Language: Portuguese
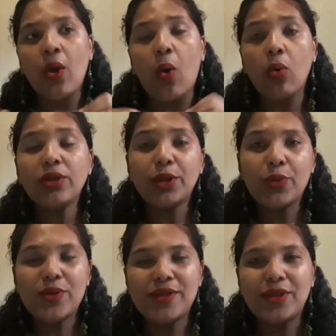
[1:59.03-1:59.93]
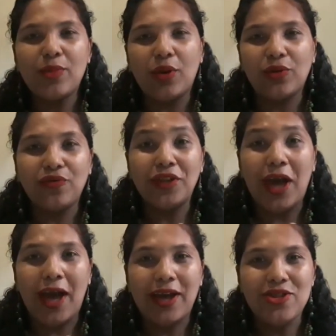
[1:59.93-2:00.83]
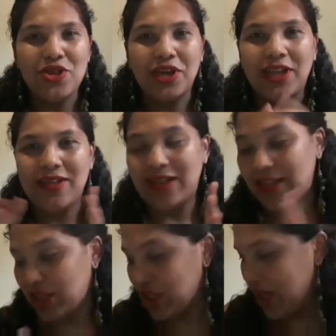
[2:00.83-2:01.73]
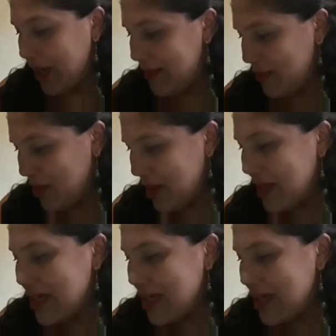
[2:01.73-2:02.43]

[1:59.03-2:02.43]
Outra coisa também, uma novidade, é que nessa trigésima